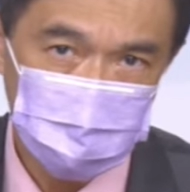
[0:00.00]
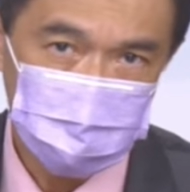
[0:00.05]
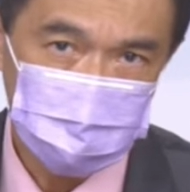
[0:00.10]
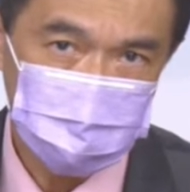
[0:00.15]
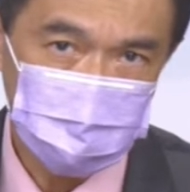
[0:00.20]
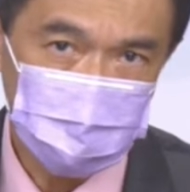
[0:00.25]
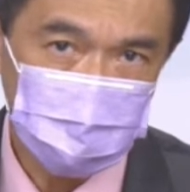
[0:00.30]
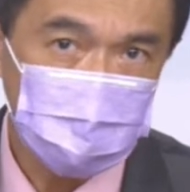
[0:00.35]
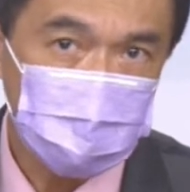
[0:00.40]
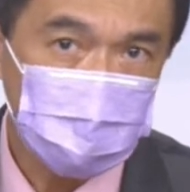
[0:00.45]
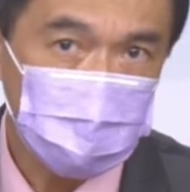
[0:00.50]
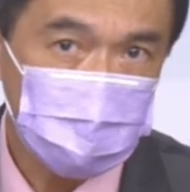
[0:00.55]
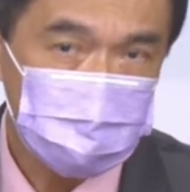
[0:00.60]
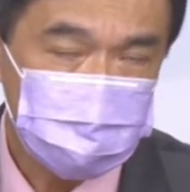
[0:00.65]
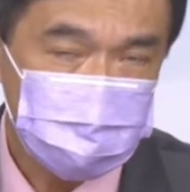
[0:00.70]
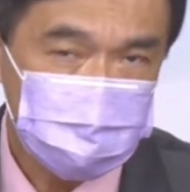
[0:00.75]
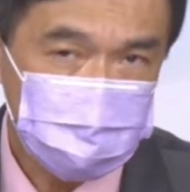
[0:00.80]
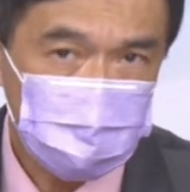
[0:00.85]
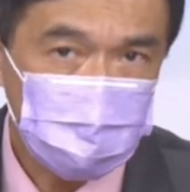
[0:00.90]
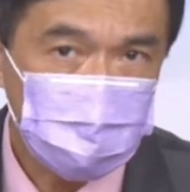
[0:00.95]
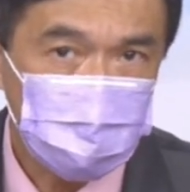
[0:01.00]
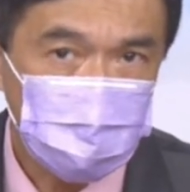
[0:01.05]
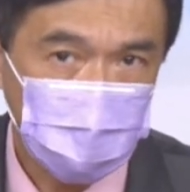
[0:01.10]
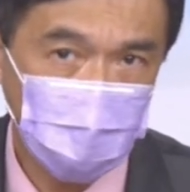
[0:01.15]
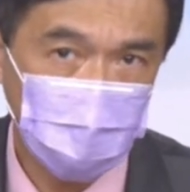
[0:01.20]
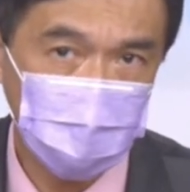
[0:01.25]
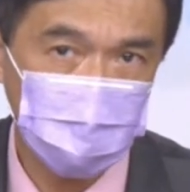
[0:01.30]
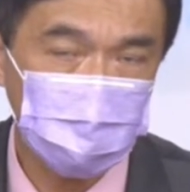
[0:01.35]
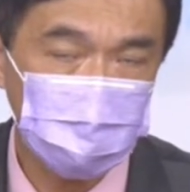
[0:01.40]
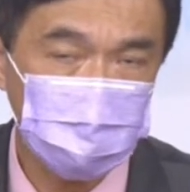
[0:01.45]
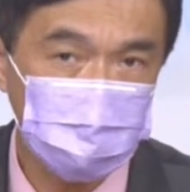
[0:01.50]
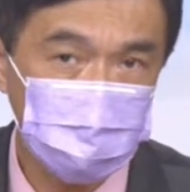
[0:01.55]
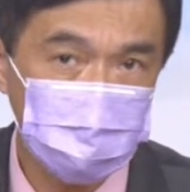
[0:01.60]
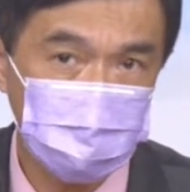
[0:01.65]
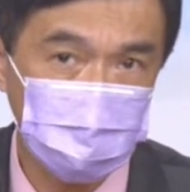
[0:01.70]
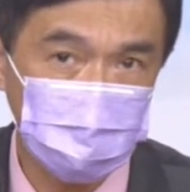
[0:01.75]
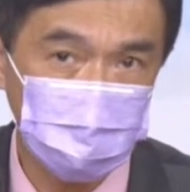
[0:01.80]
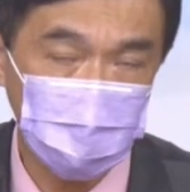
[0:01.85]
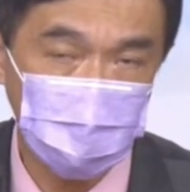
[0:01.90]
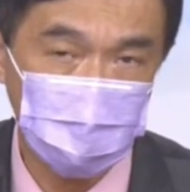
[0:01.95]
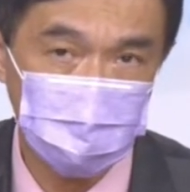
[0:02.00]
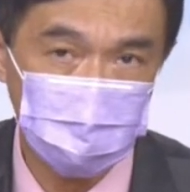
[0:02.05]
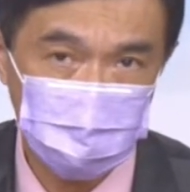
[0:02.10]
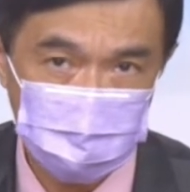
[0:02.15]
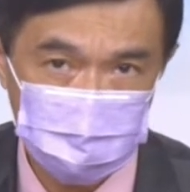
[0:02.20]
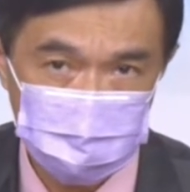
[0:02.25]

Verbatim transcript: 整个新屋开工率怎么样？